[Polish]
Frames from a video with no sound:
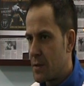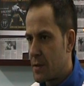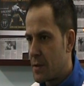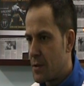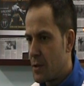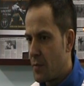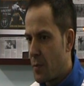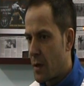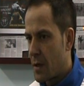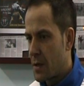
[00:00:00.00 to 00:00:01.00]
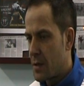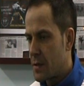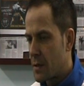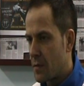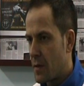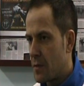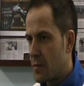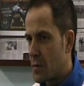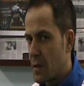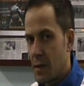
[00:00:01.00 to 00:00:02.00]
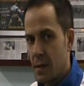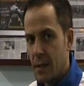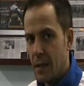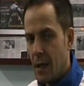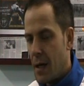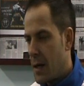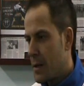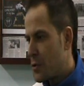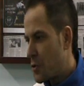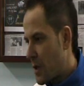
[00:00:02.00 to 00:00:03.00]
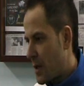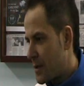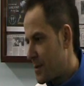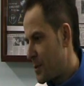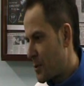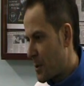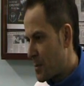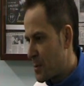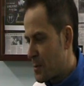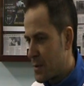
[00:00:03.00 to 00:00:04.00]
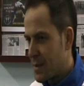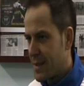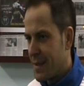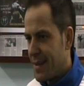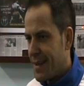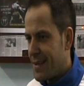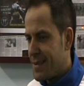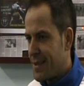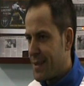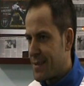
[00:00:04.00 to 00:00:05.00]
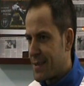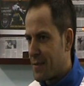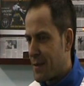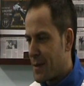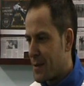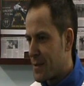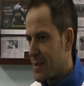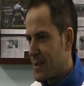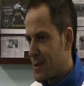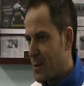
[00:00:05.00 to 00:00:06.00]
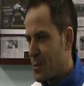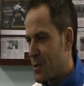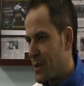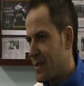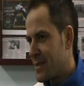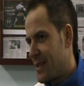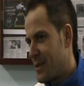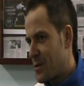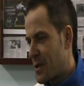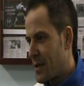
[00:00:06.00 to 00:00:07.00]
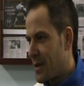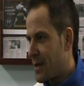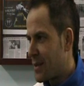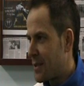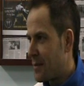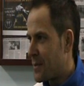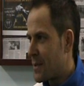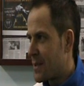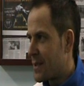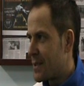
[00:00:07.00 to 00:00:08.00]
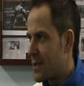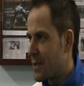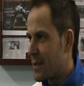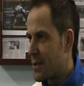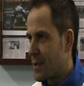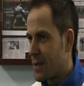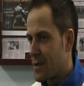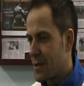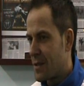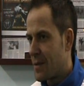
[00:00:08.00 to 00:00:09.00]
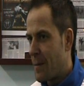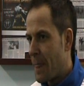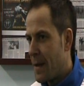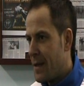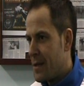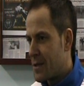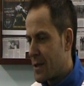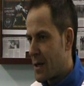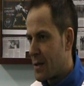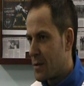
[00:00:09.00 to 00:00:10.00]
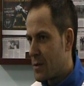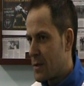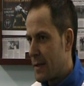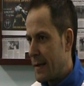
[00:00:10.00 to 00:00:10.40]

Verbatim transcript: jeździli w pucharach i startowali w turniejach, a też szerokiej kadry, bo to absolutnie niezadowalające. To już jest, ale to żadna jakaś tam, e, żadna, żadna, żadna, żadna radość.